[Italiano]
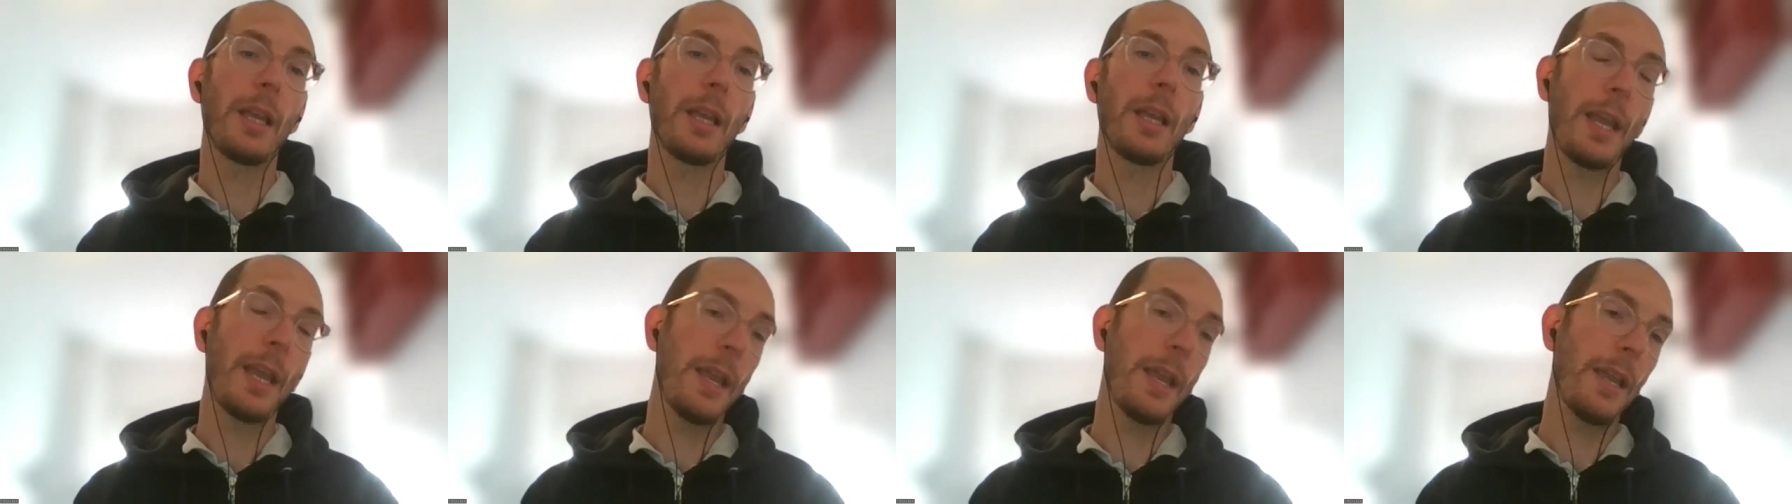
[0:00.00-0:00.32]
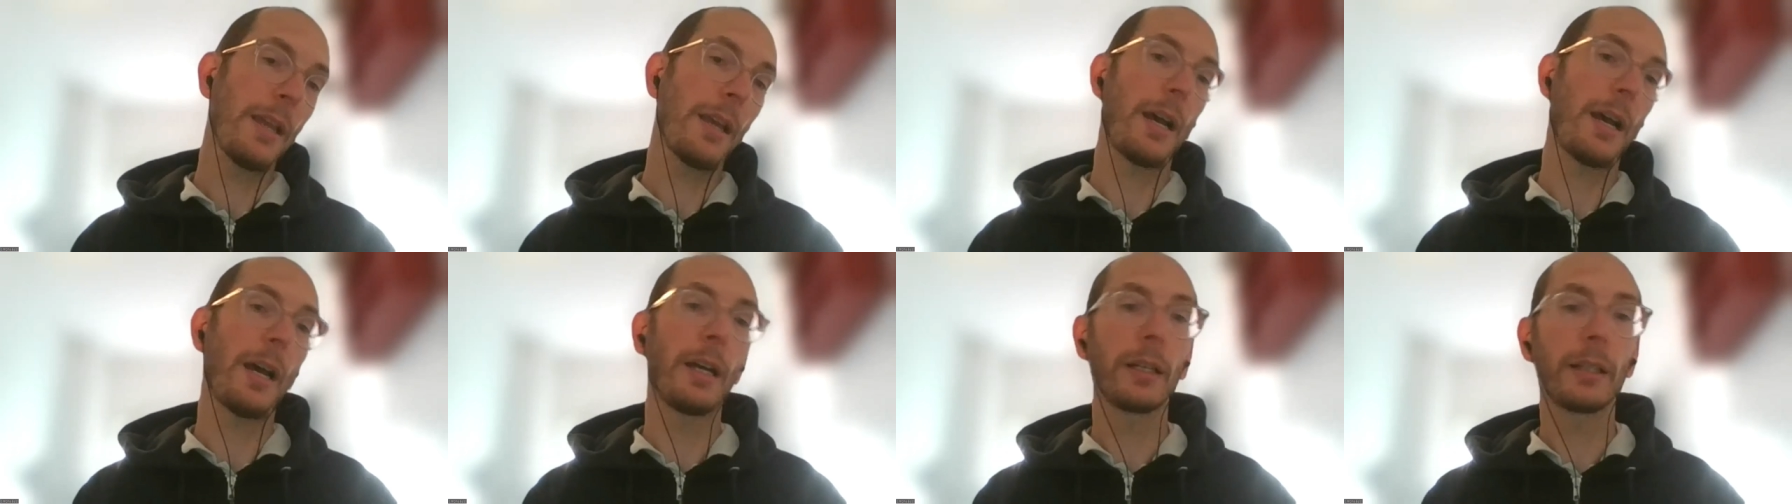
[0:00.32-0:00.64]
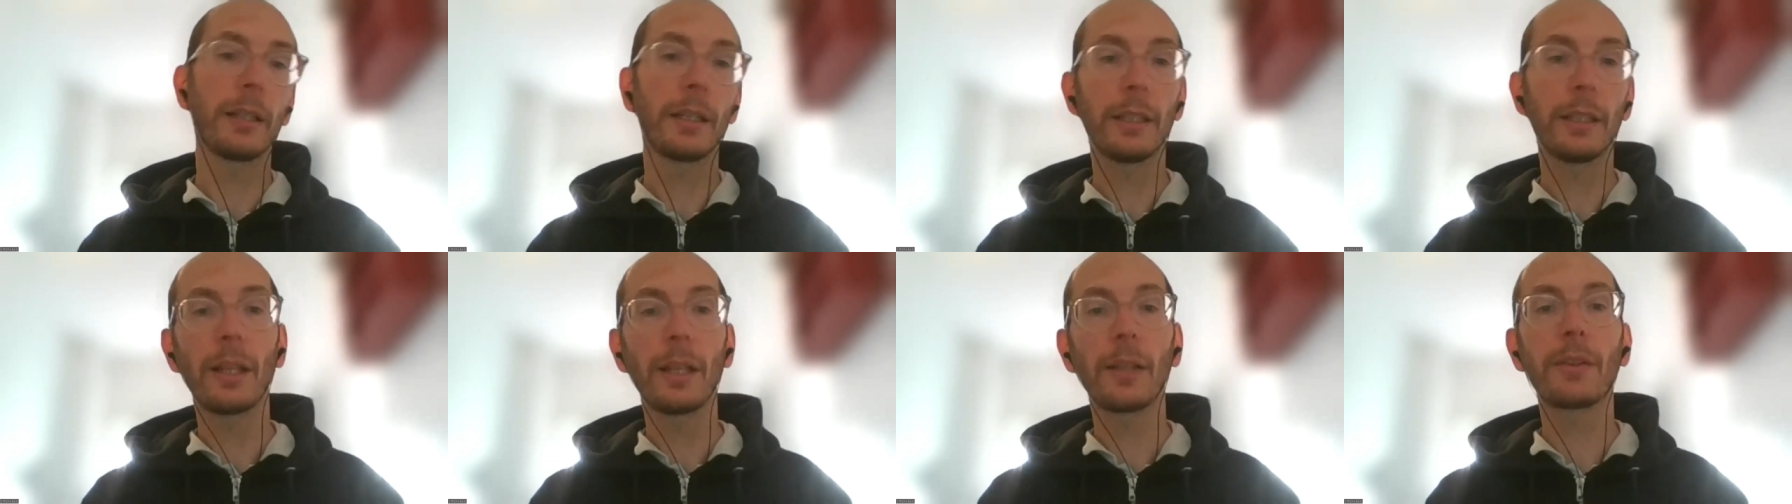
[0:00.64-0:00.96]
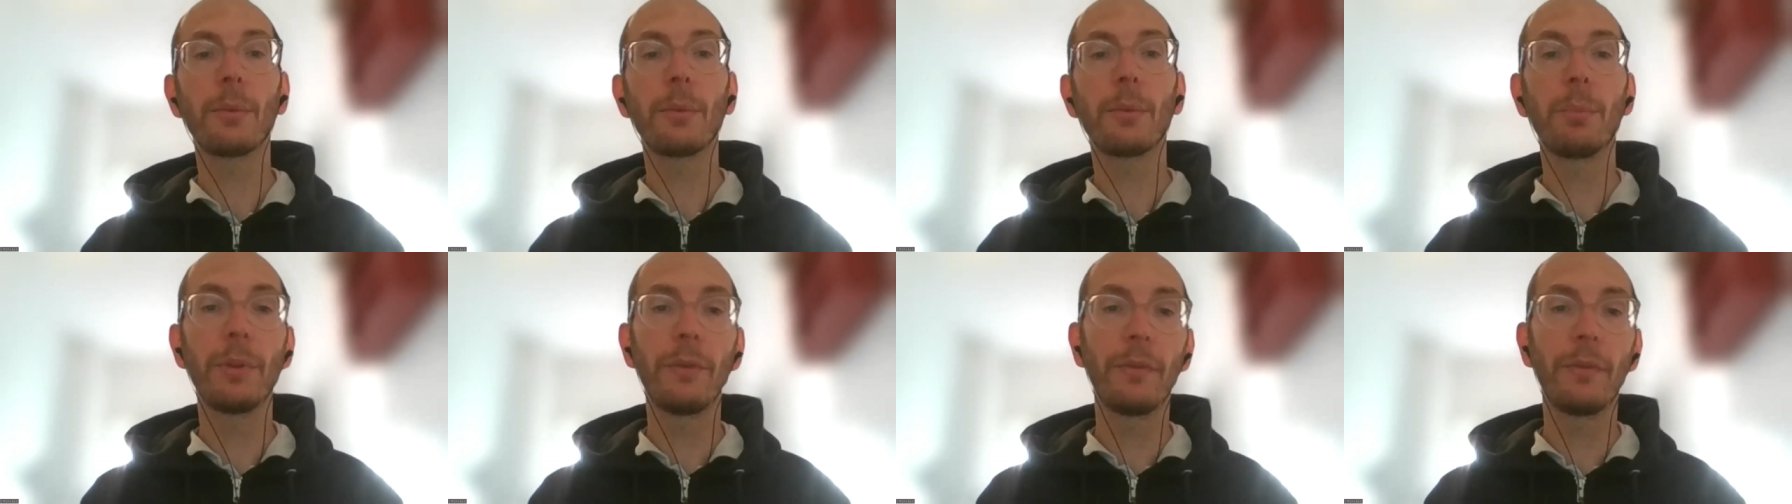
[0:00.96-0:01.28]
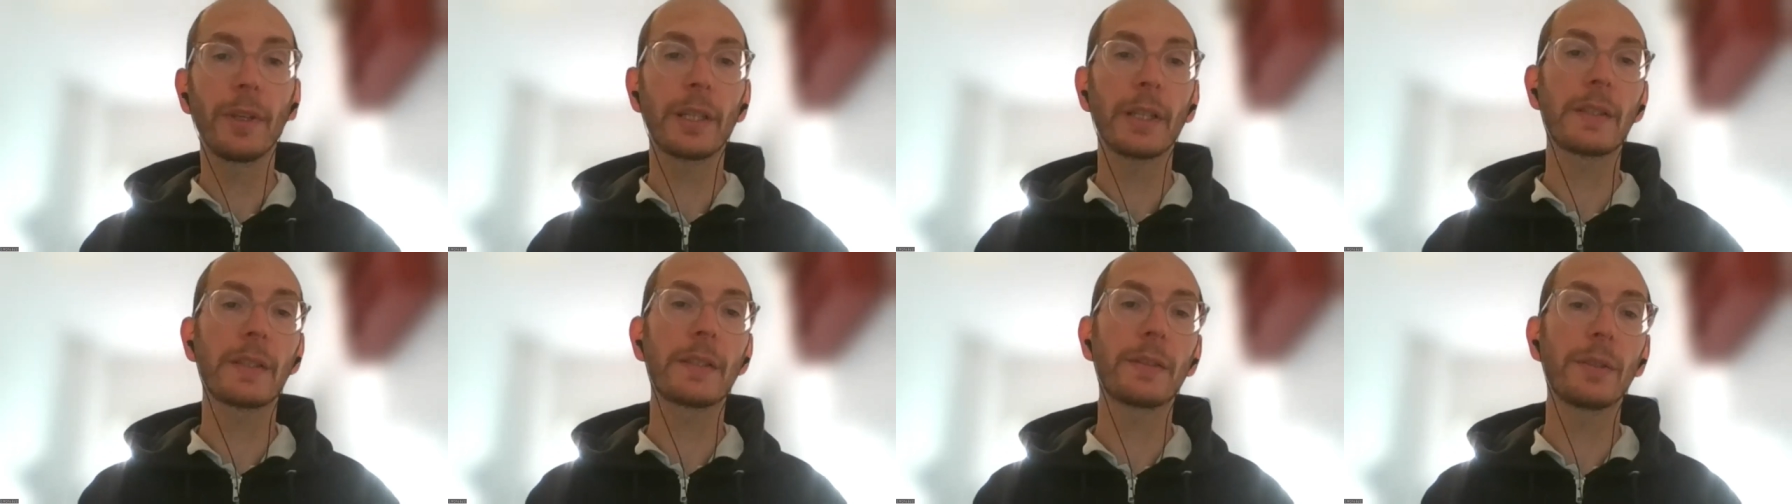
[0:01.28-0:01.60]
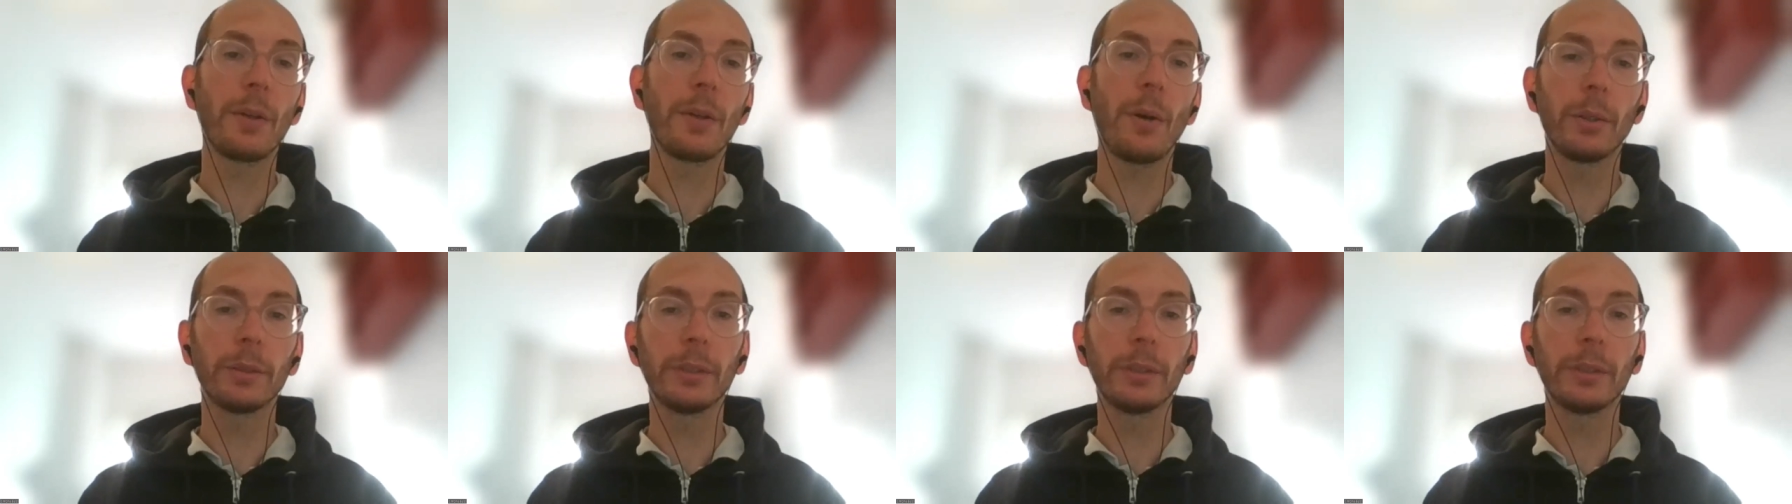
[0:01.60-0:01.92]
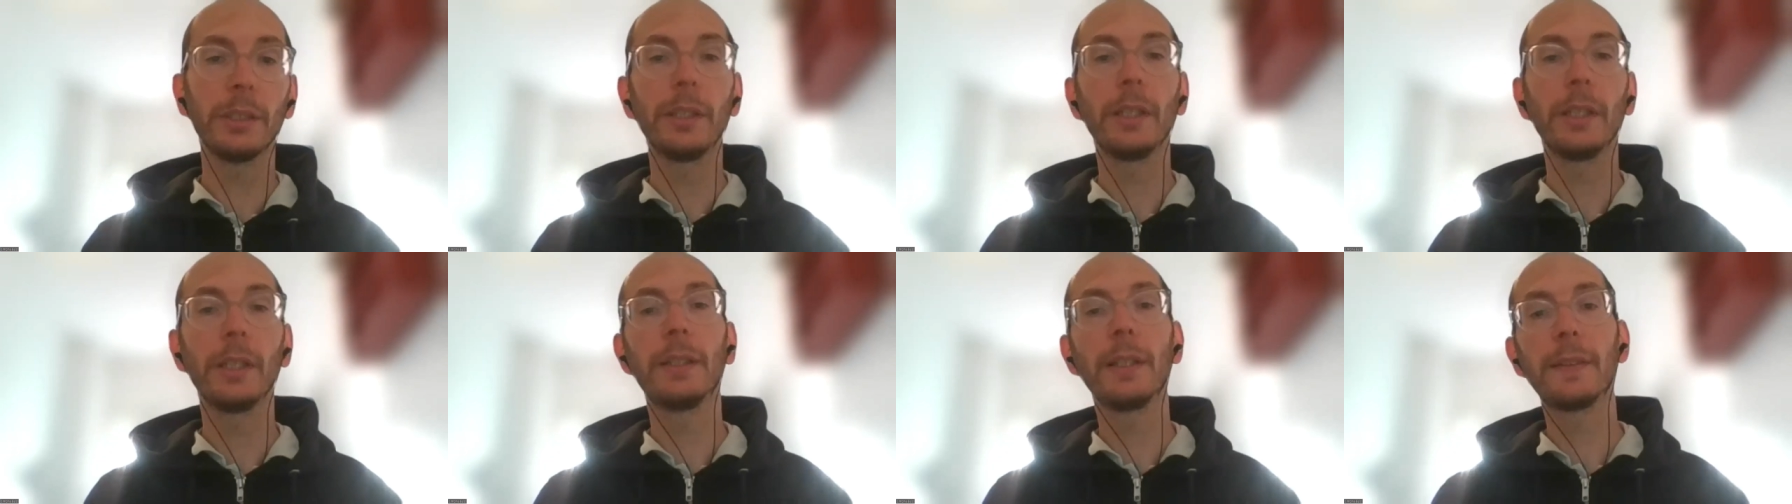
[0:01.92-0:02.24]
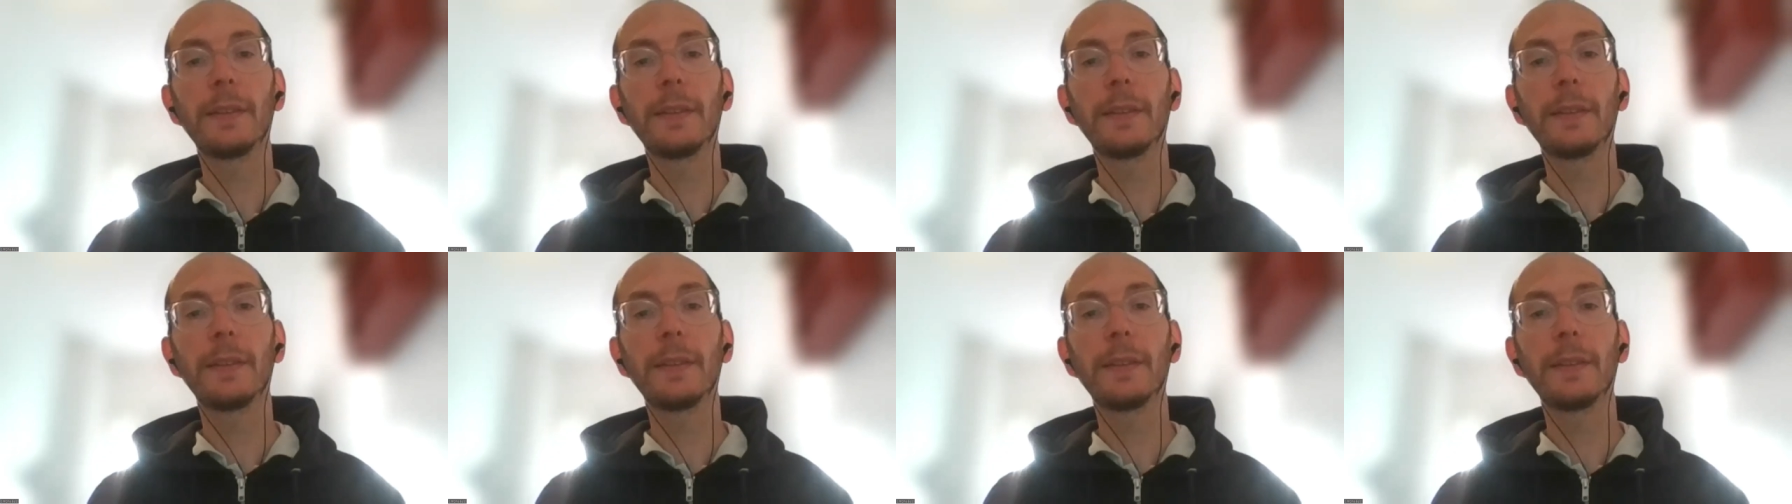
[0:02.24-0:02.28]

e anche la semplificazione dei